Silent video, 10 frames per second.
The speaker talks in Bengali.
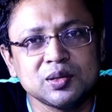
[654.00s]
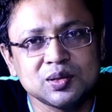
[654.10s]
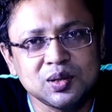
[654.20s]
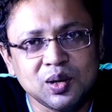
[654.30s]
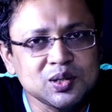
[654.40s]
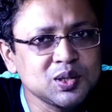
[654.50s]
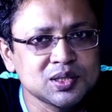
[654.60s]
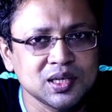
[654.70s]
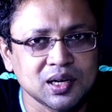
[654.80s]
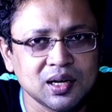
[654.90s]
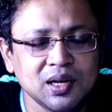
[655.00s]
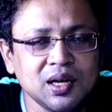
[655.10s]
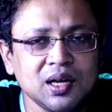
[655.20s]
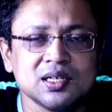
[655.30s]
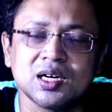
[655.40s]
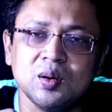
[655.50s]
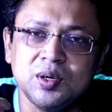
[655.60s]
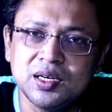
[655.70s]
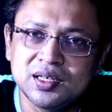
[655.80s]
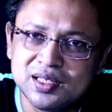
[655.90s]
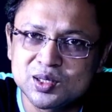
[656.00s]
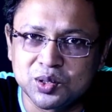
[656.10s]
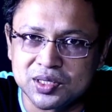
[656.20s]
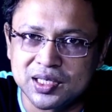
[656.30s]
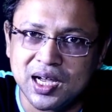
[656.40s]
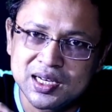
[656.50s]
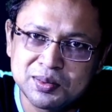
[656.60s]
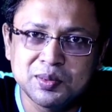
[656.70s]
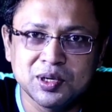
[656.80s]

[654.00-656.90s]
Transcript: আপাতত লঞ্চ হচ্ছে না শাওমি এটা টিজ করেছে